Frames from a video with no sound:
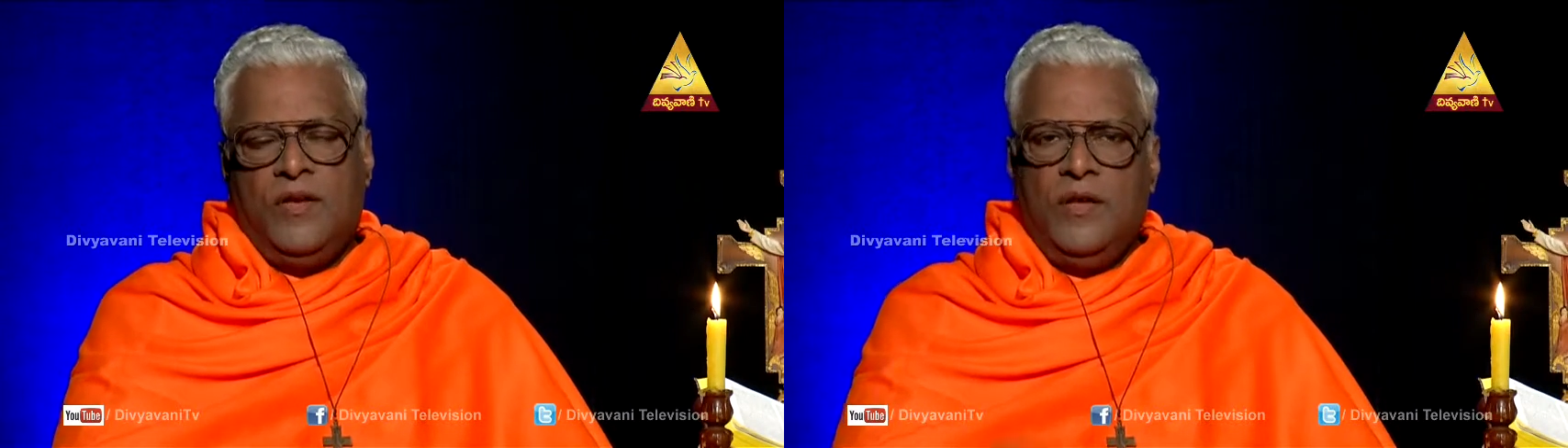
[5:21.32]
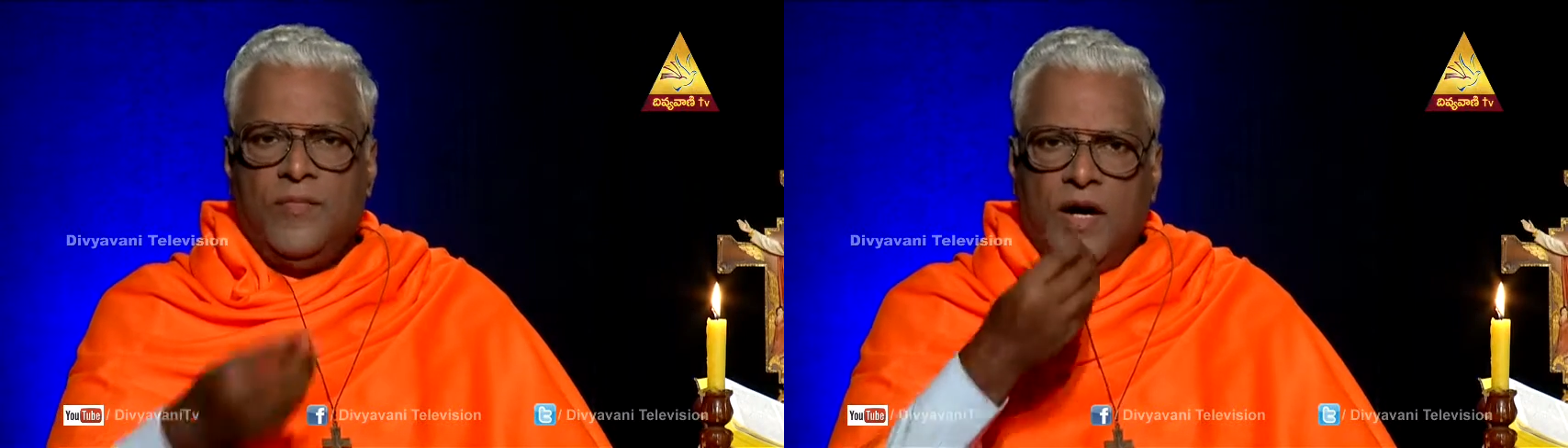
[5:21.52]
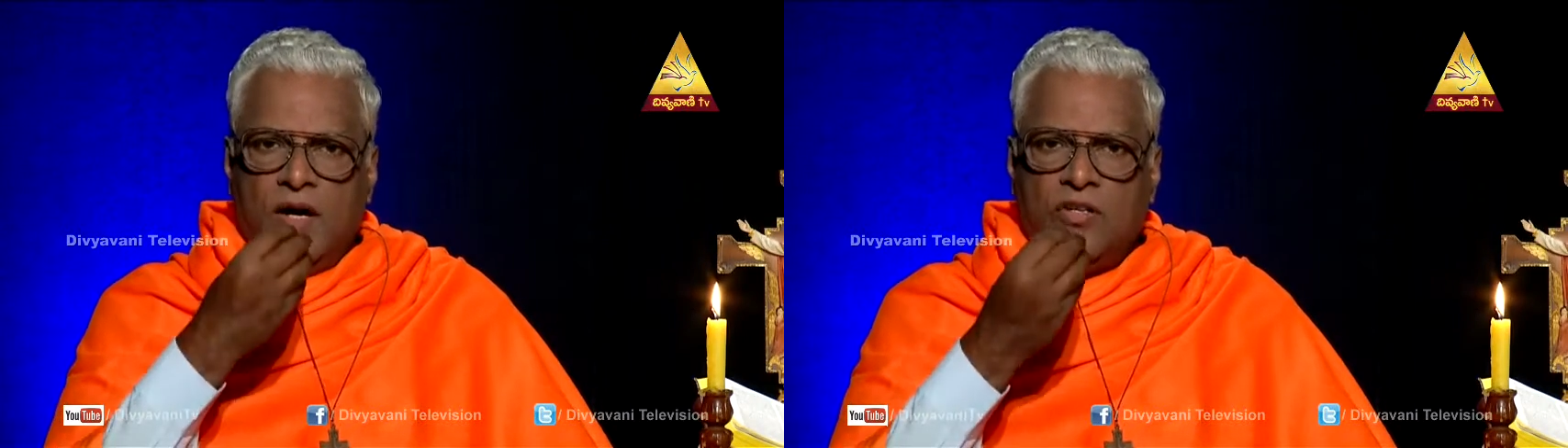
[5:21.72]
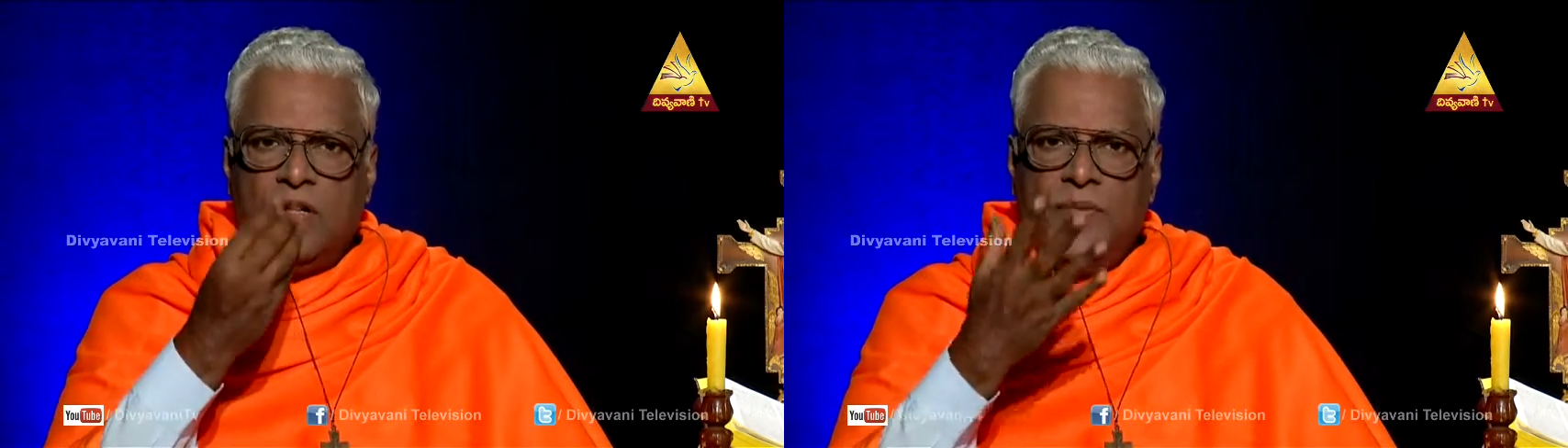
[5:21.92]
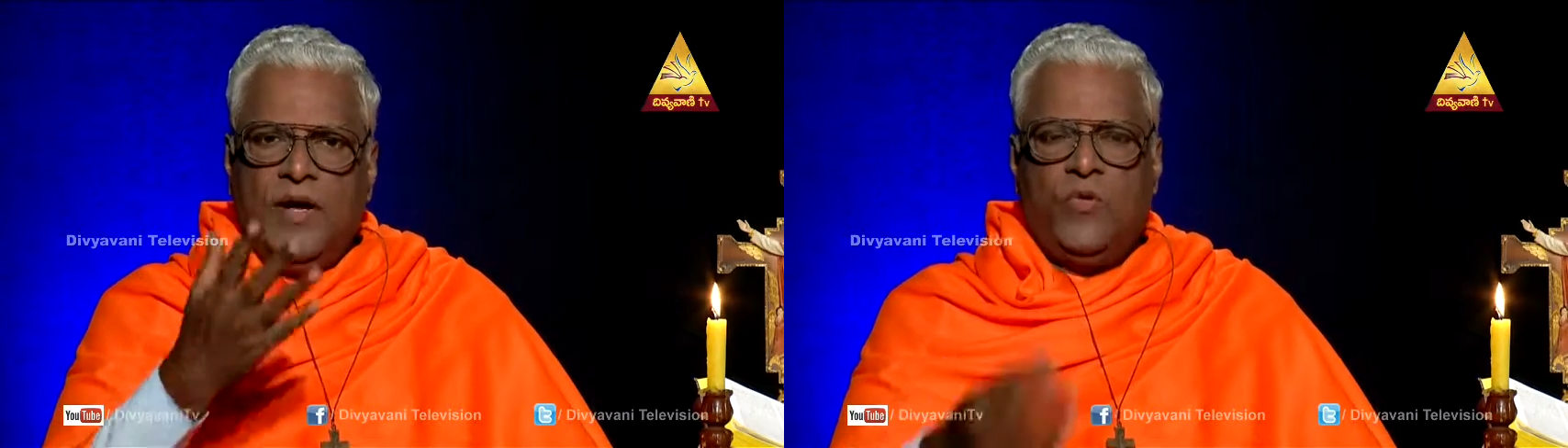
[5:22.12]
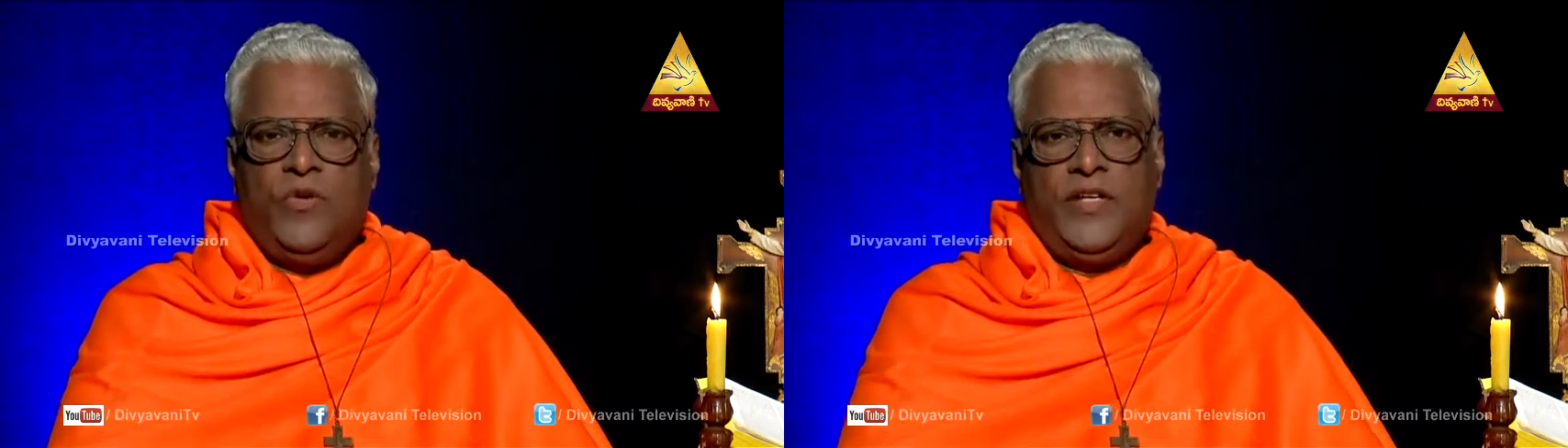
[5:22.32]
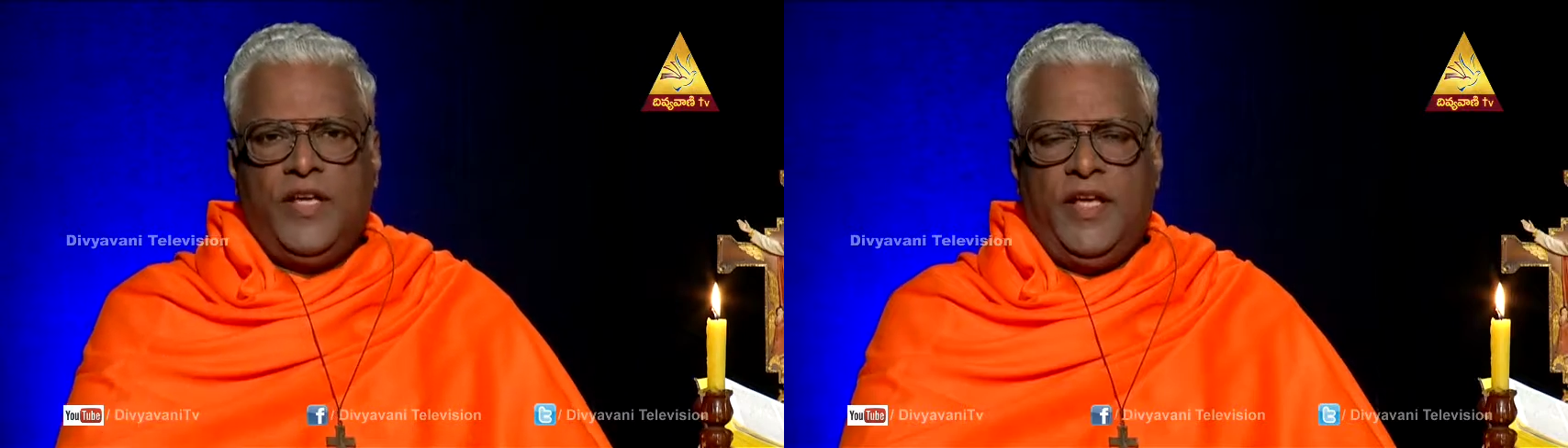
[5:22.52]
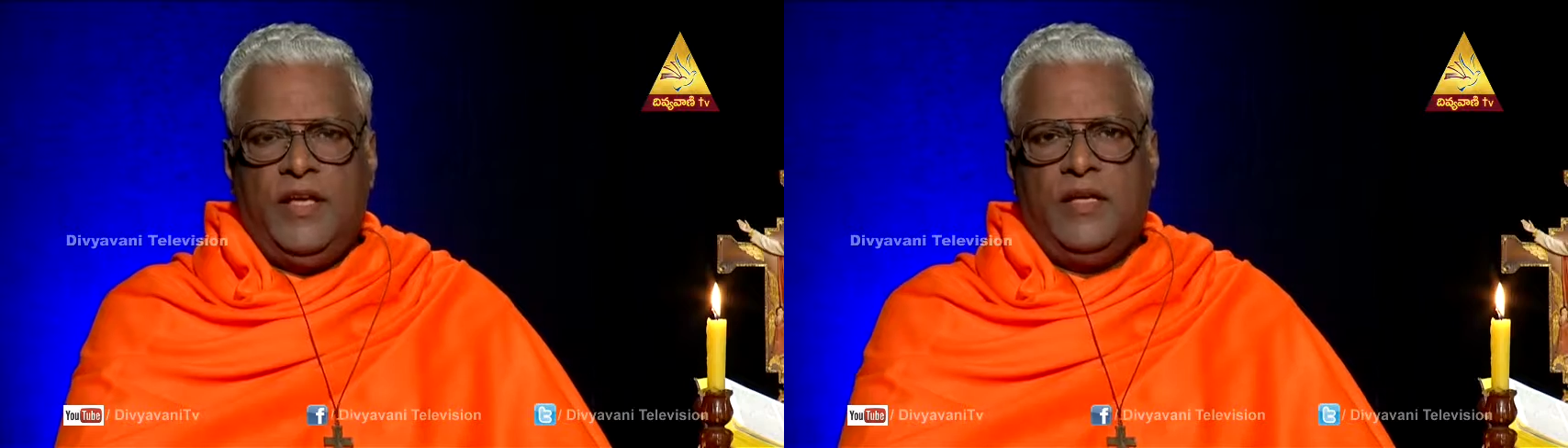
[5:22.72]
నీ మాటలు
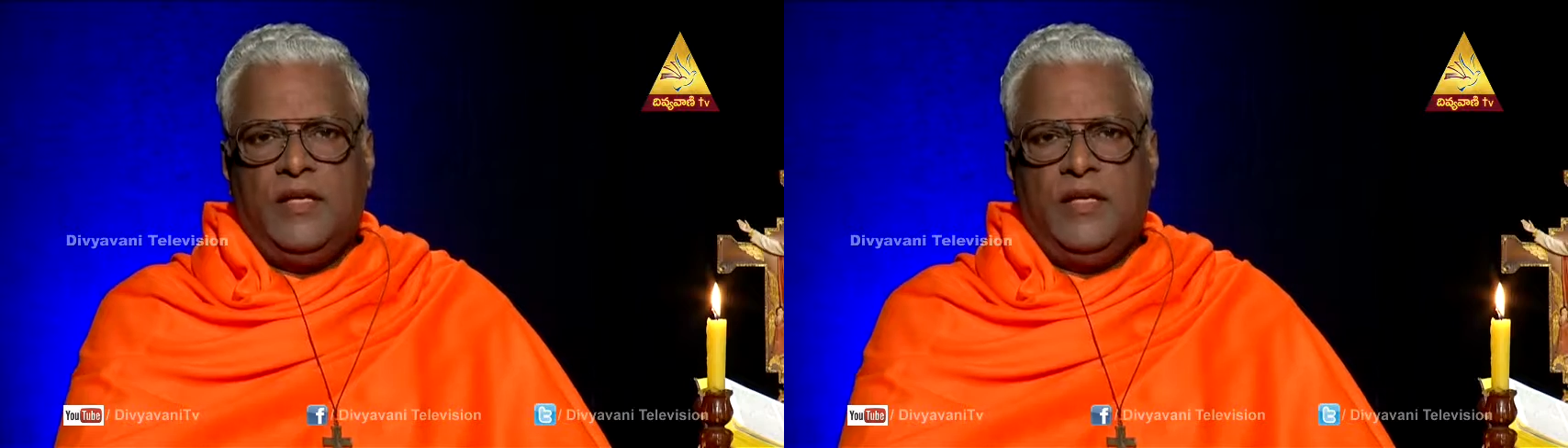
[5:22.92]
బాగుంటే